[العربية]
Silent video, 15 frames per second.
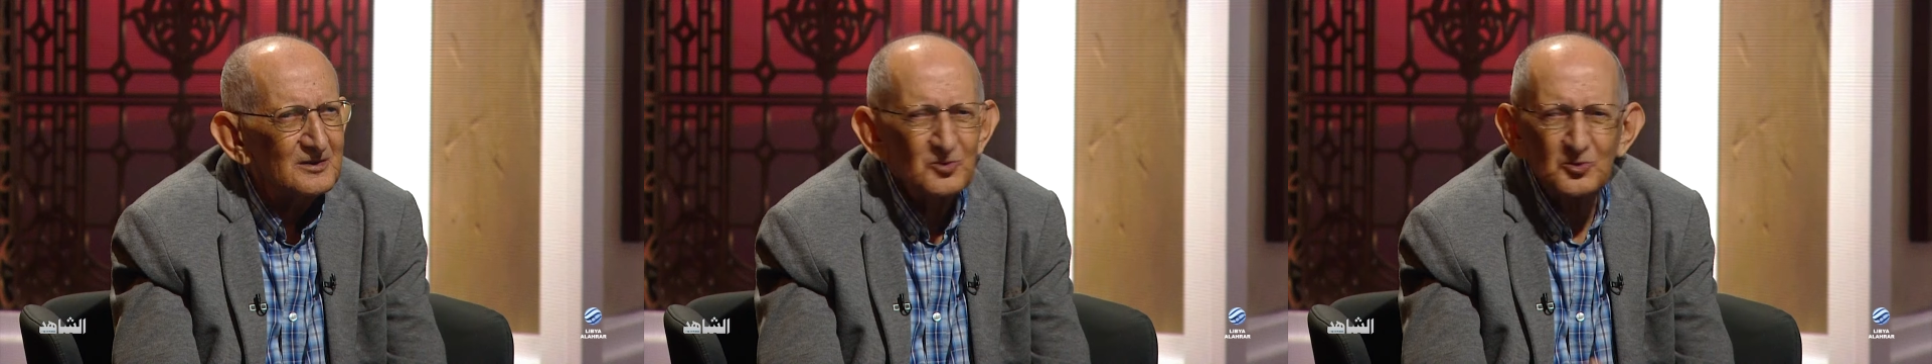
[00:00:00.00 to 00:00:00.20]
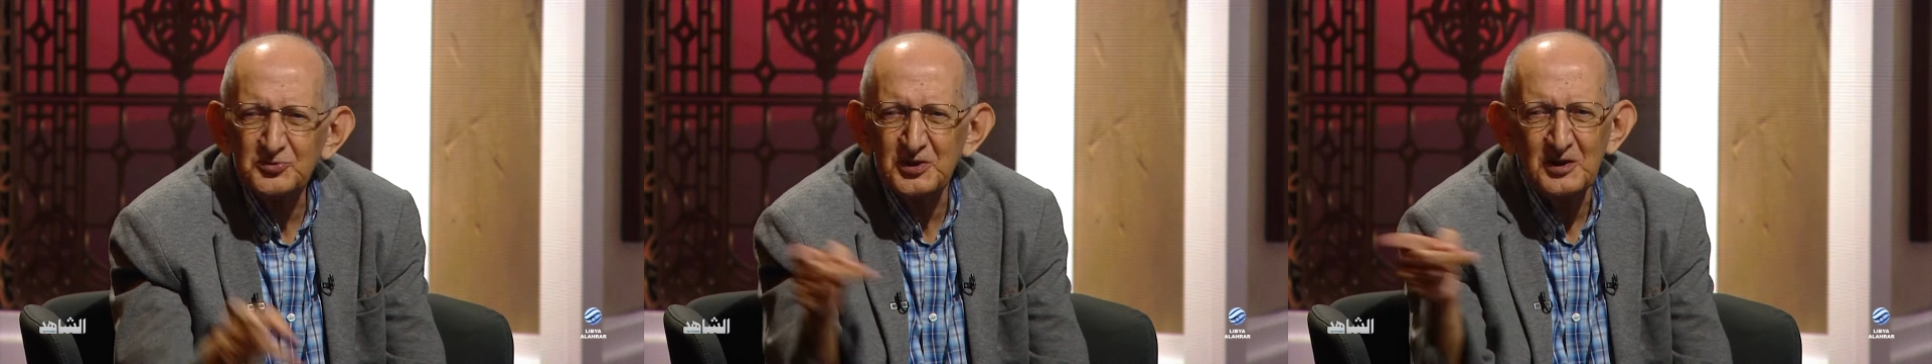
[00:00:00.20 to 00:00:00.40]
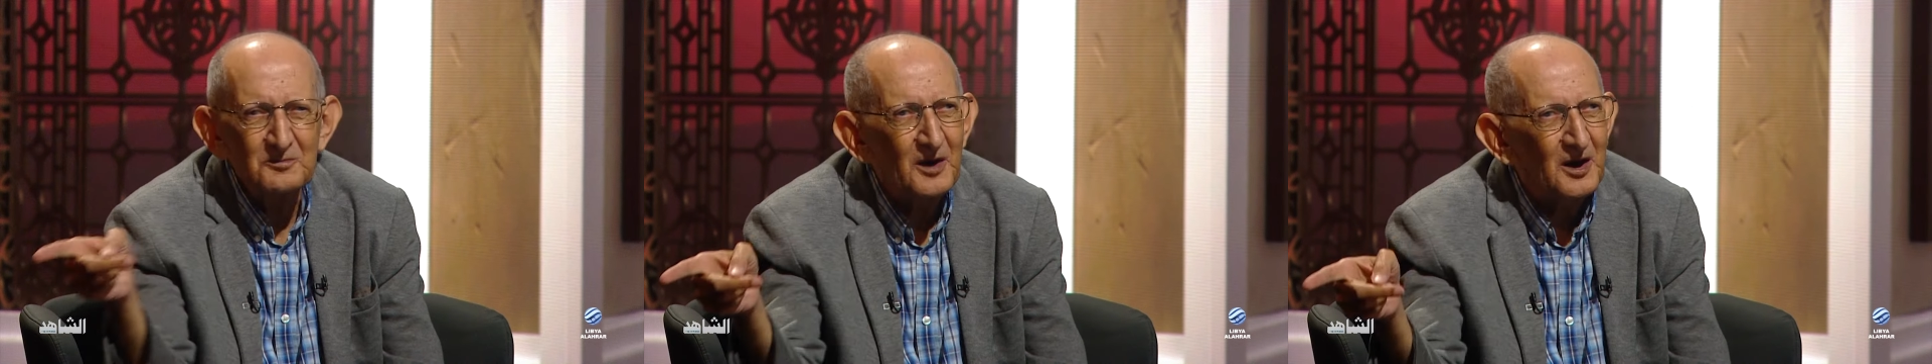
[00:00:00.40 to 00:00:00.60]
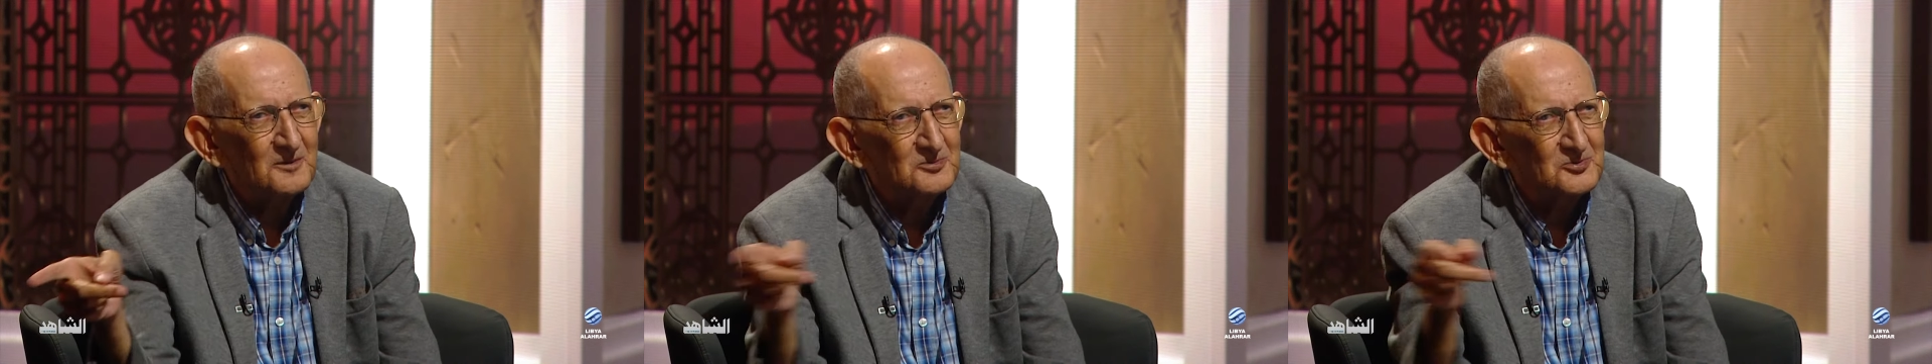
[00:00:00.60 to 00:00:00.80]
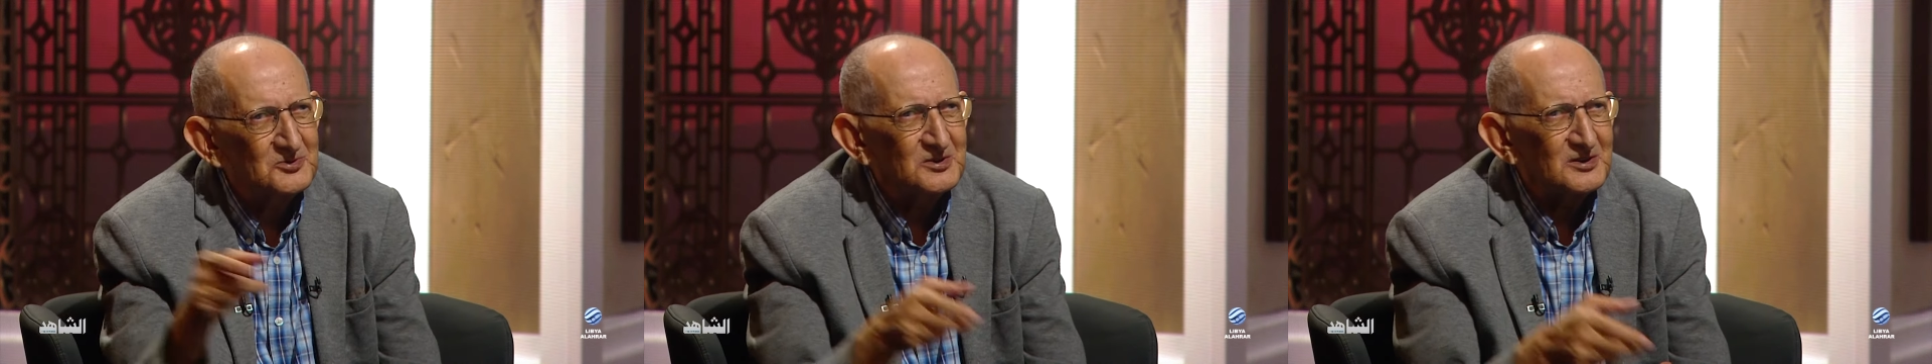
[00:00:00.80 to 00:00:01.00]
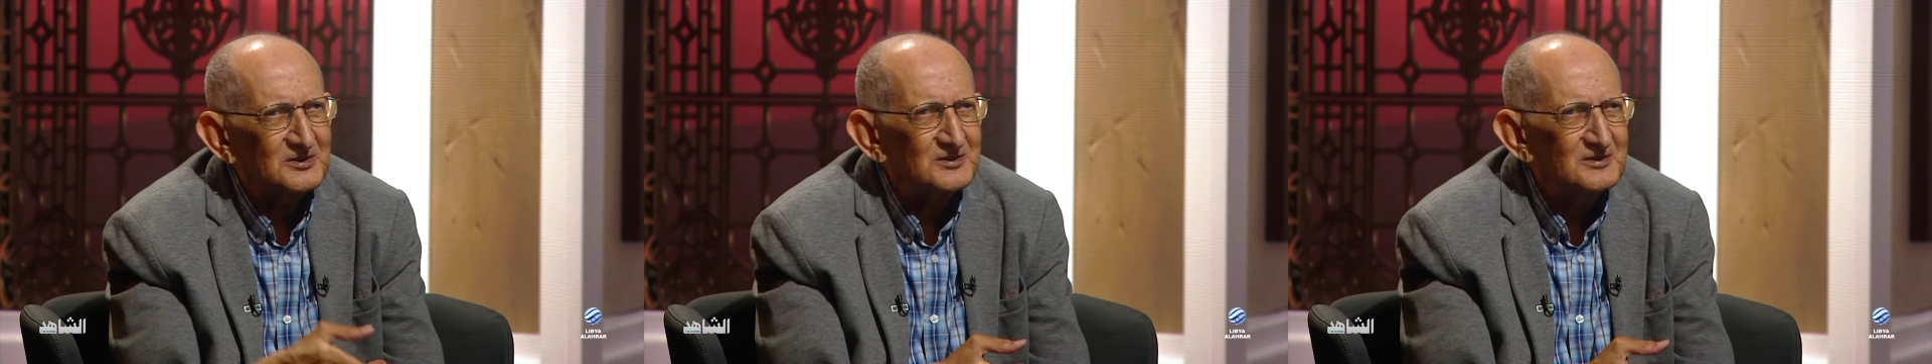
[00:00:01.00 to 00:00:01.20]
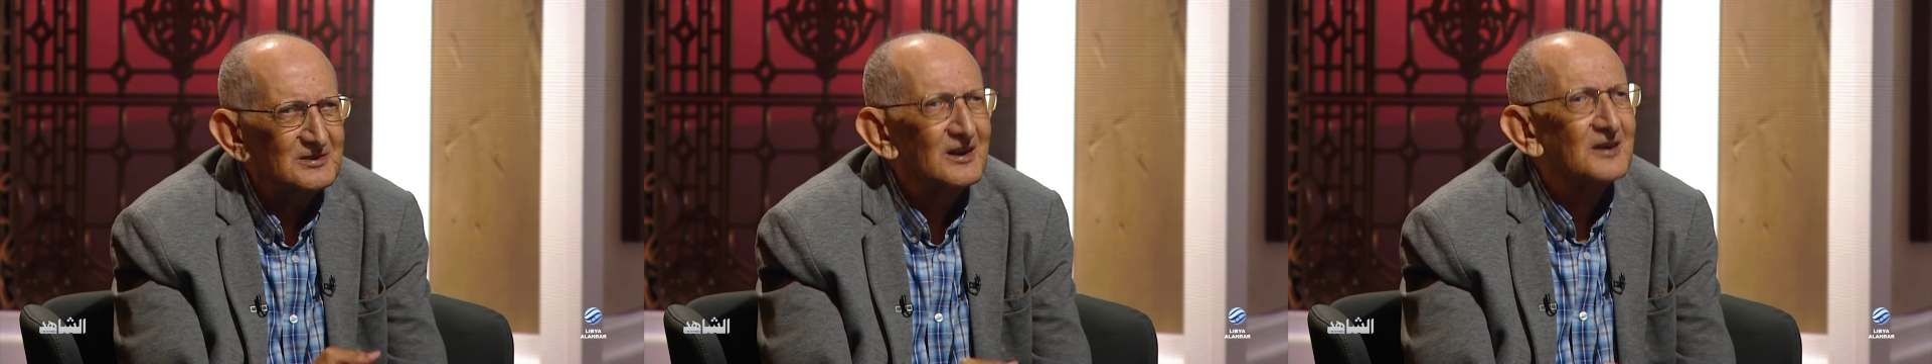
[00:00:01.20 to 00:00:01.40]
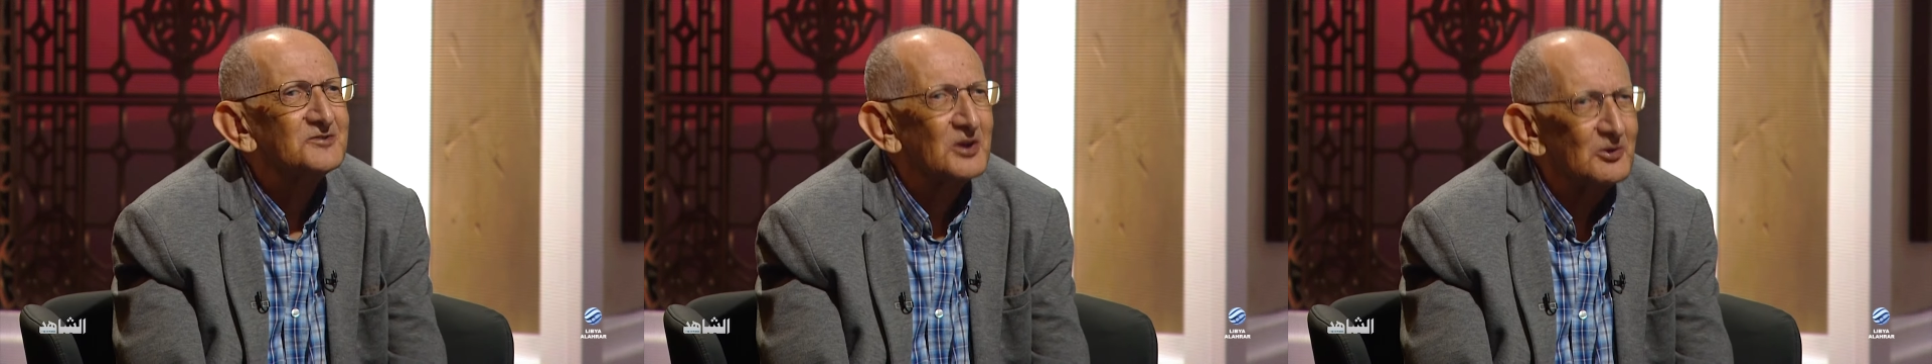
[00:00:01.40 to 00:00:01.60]
قتل مع أبو إياد
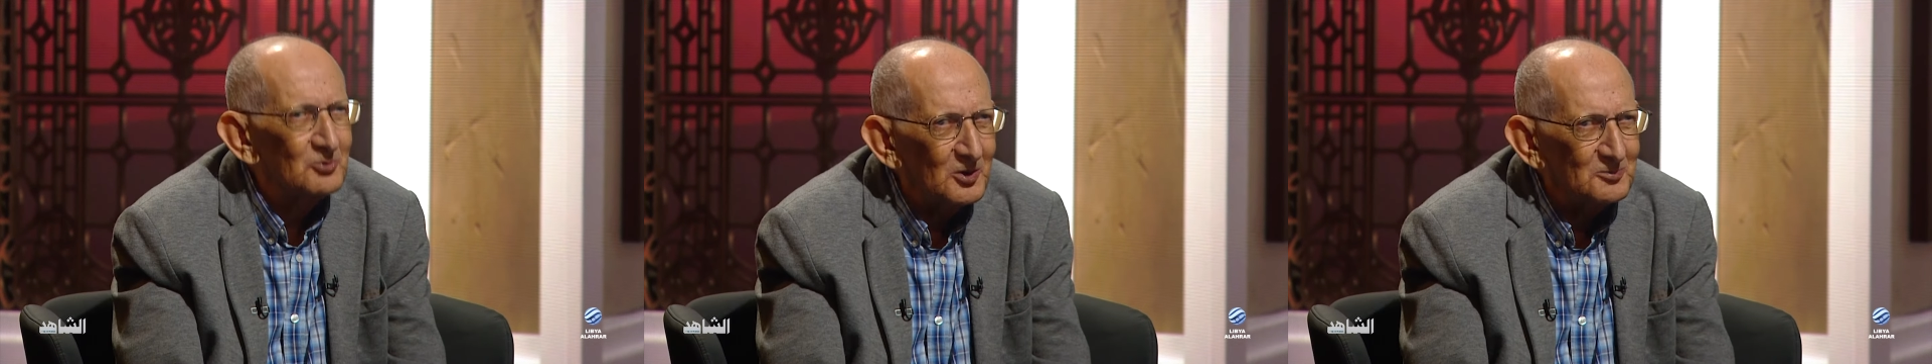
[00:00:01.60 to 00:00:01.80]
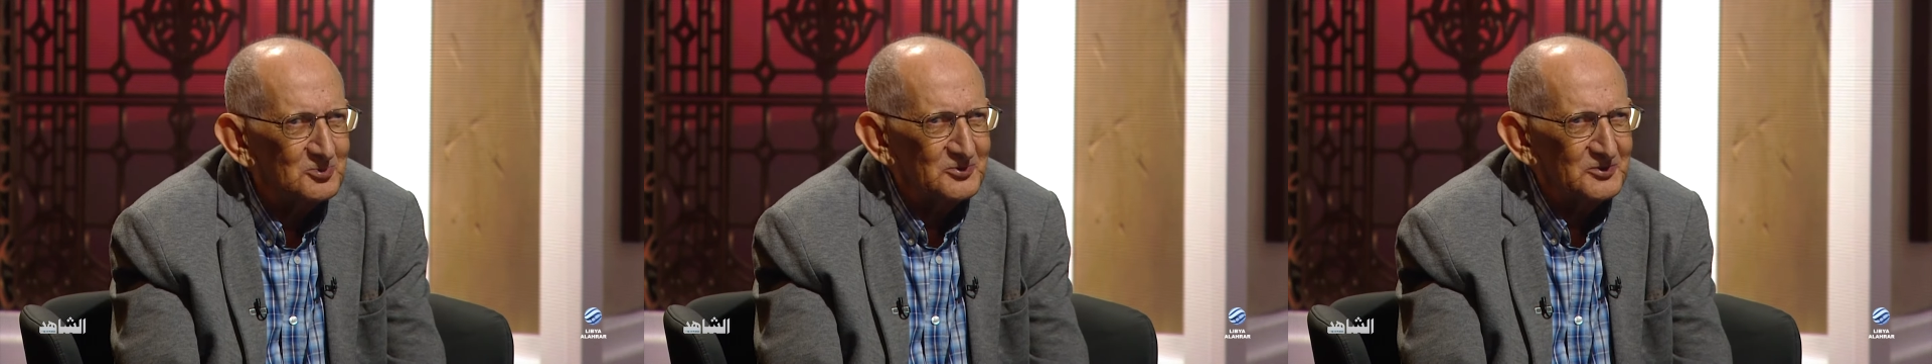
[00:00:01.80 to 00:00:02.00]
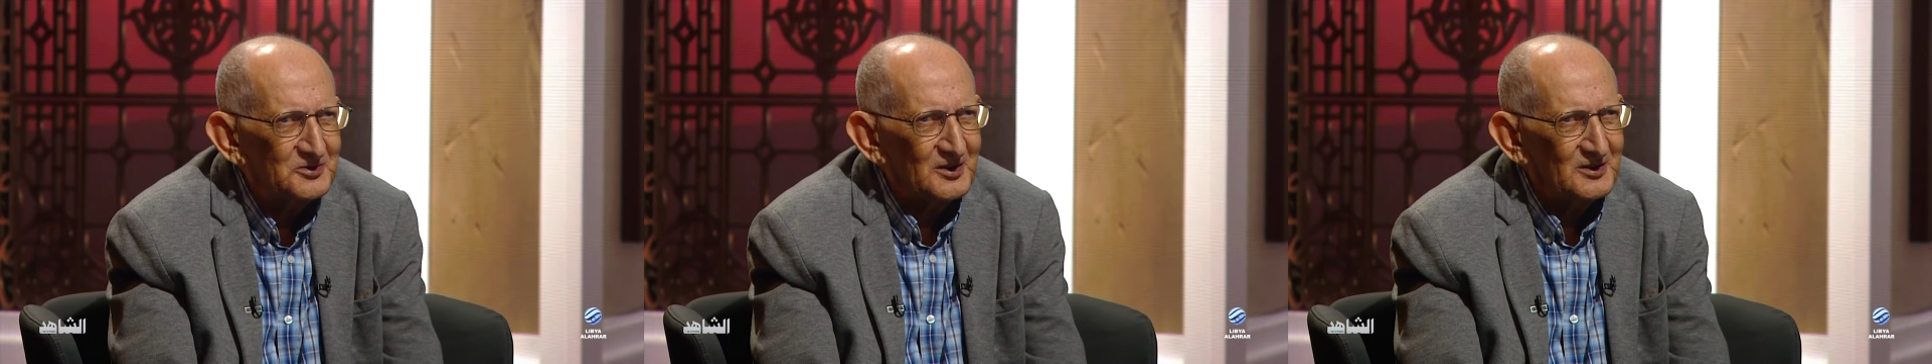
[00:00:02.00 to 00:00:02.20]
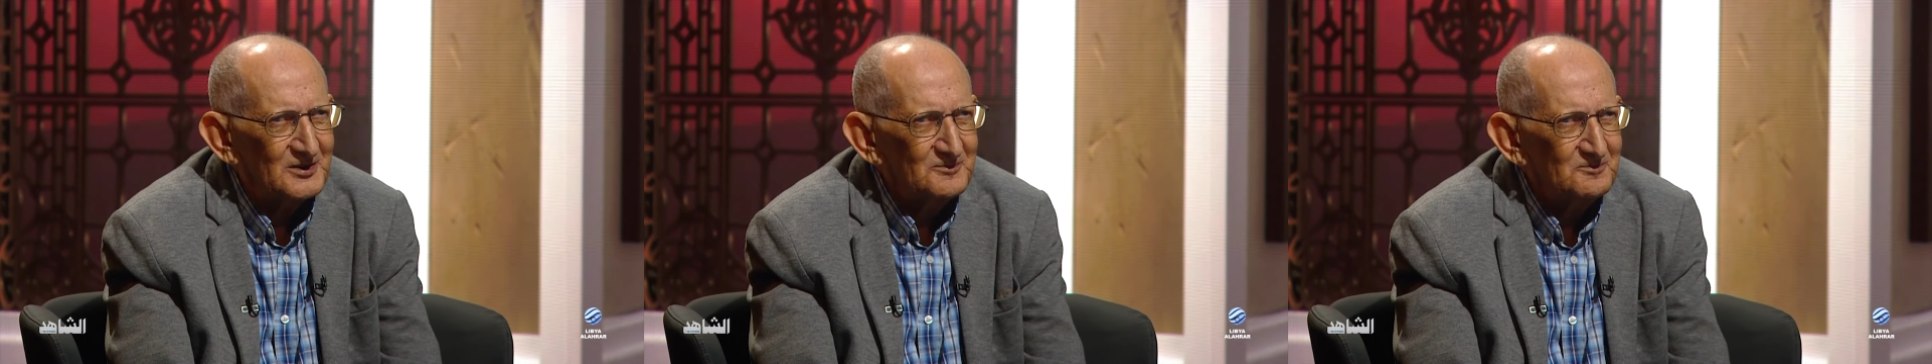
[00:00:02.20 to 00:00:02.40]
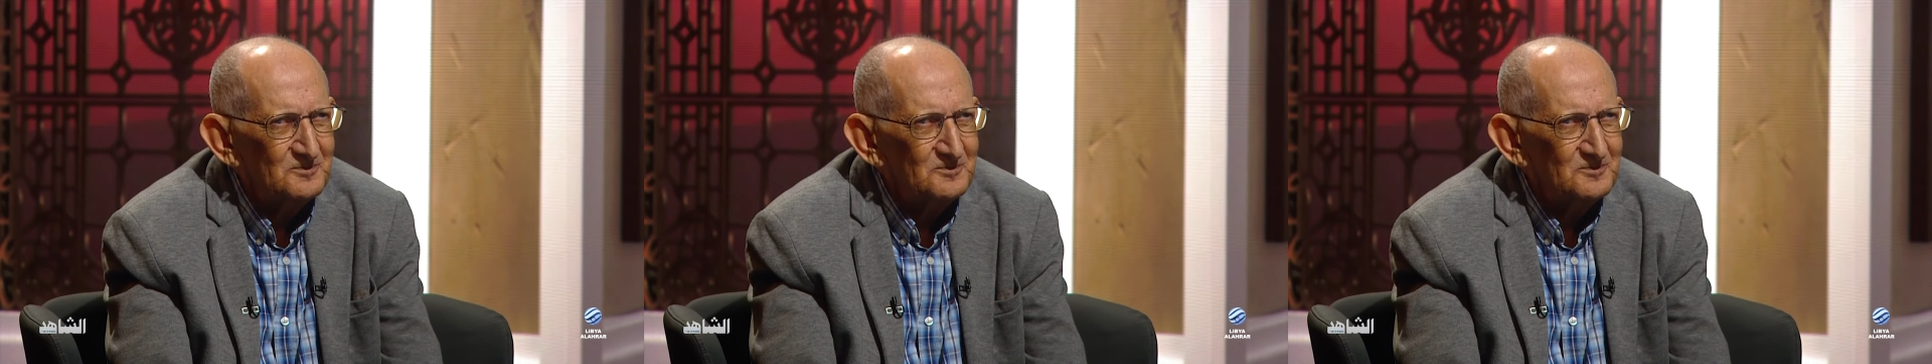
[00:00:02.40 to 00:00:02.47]
قتلوا أبو نضال